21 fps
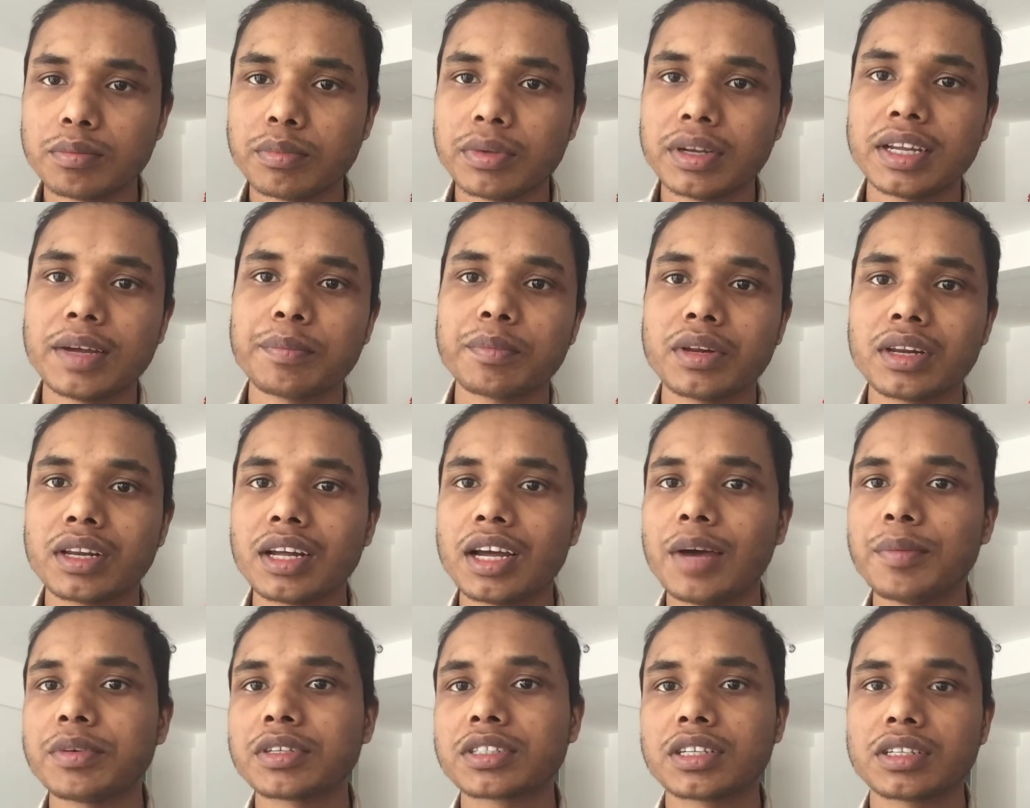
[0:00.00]
মানে আপনারা
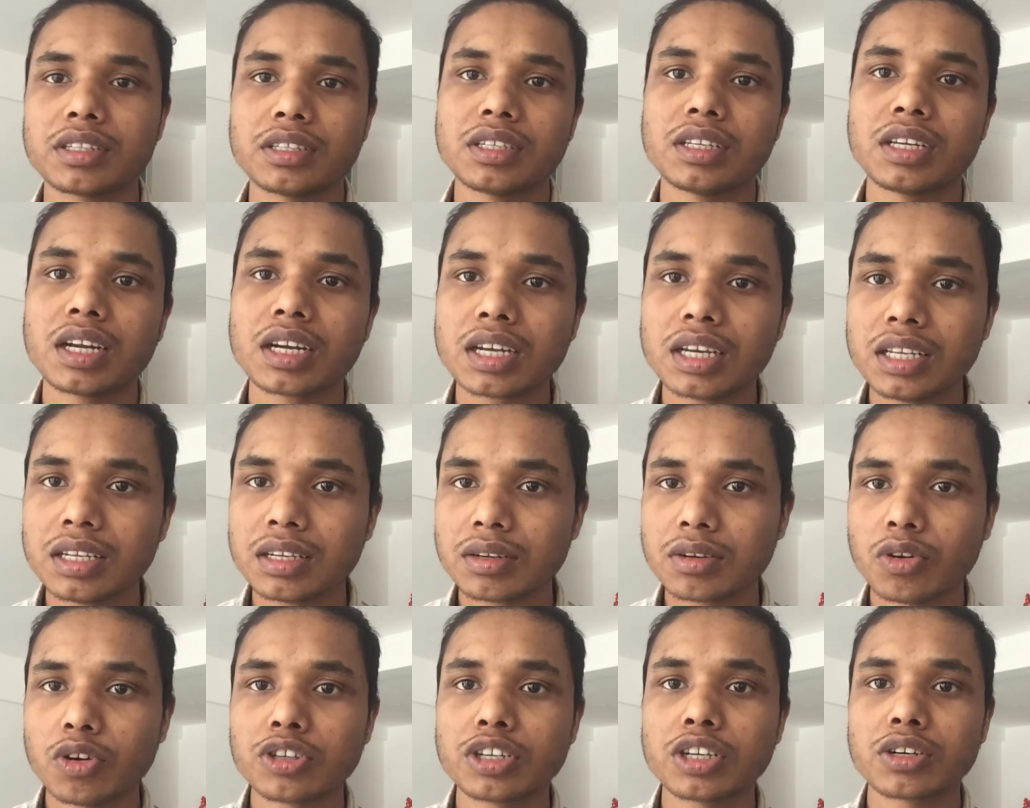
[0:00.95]
আমার সাথে ডিরেক্টলি
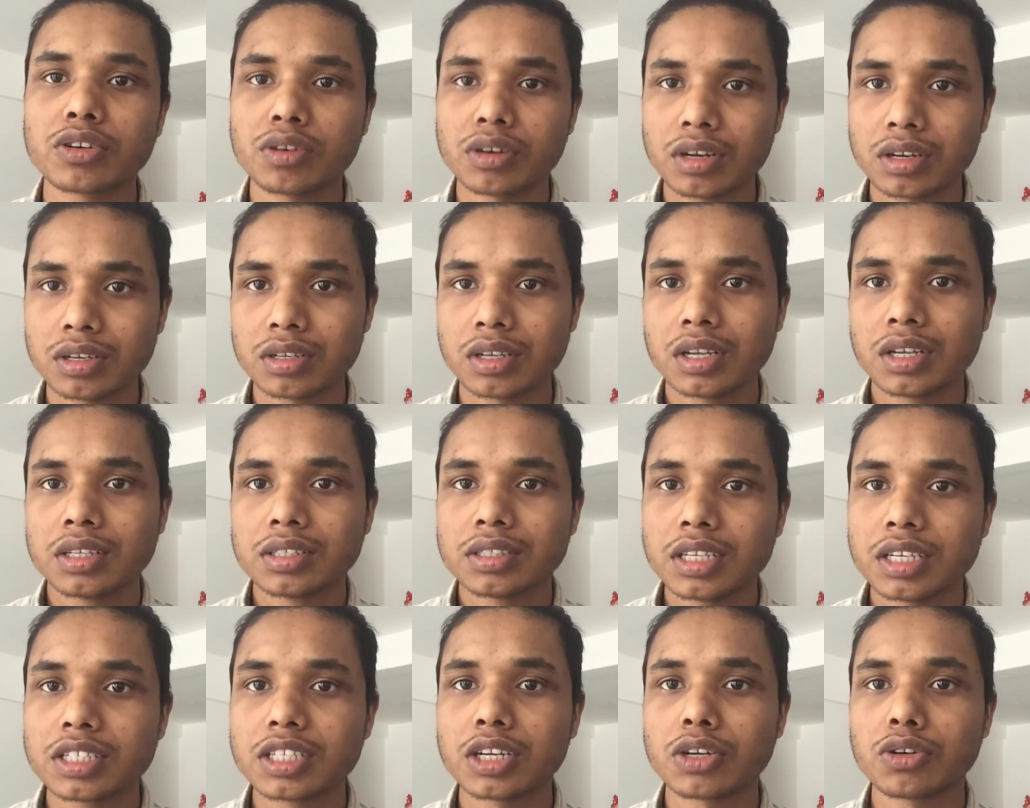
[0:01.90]
কন্ট্যাক্ট করার
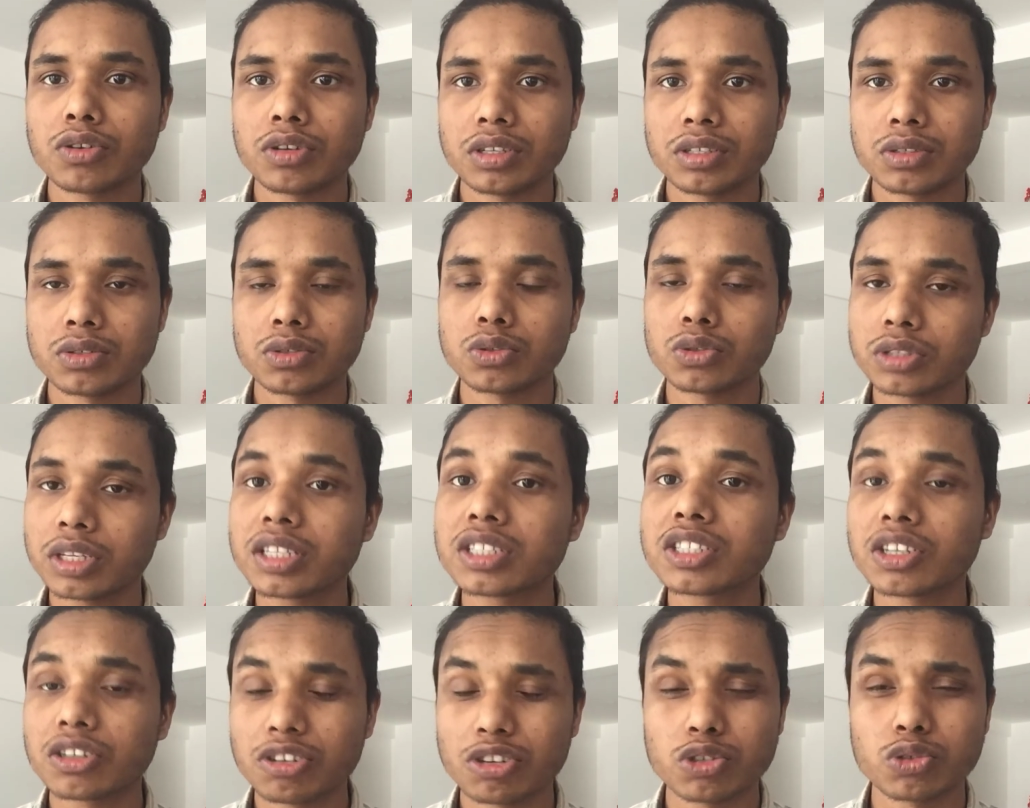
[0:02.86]
চেষ্টা করে
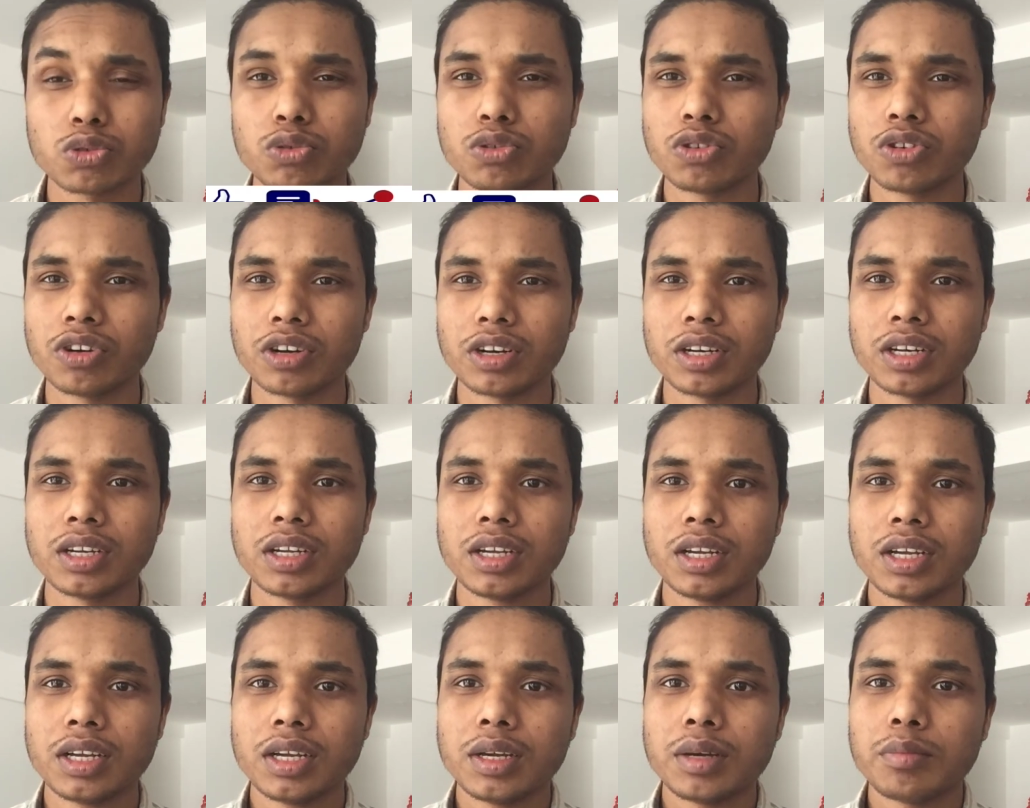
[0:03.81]
চেষ্টা করা শুরু করেন
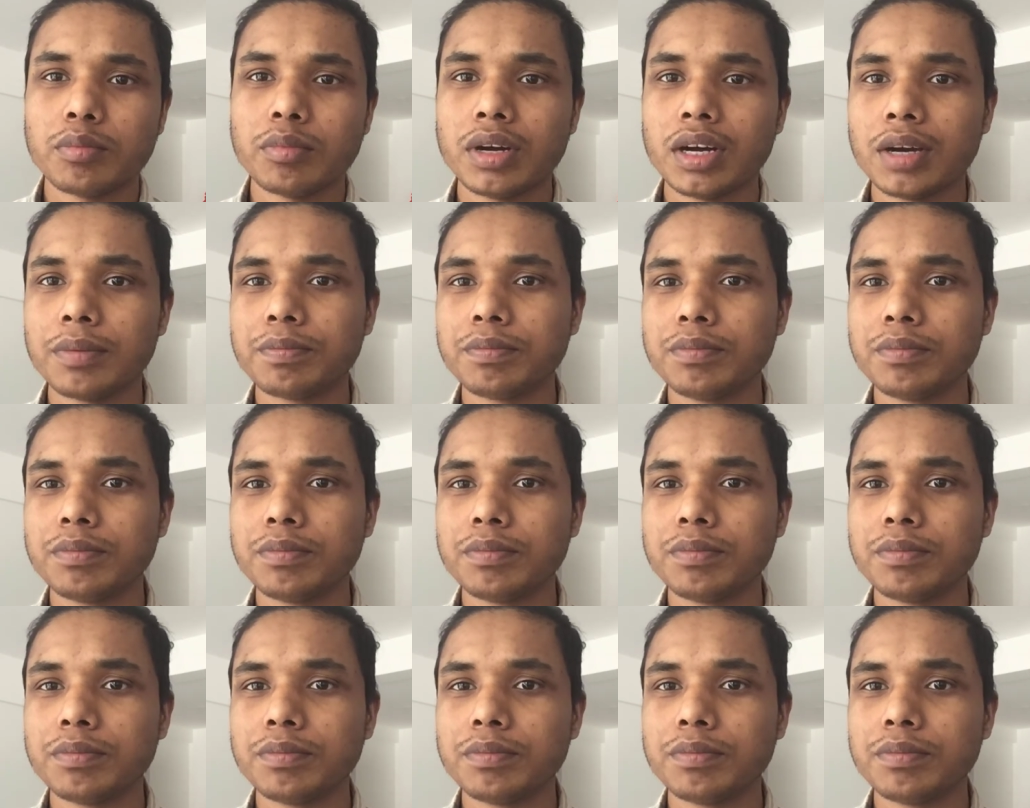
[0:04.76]
বা